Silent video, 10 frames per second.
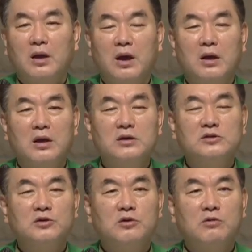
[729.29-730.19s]
LA
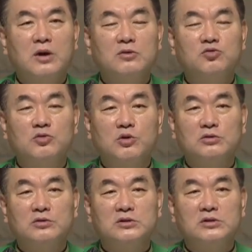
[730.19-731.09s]
지역과
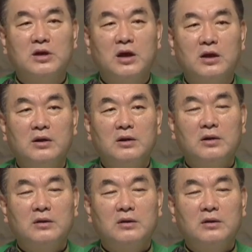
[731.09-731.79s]
뉴욕 등지에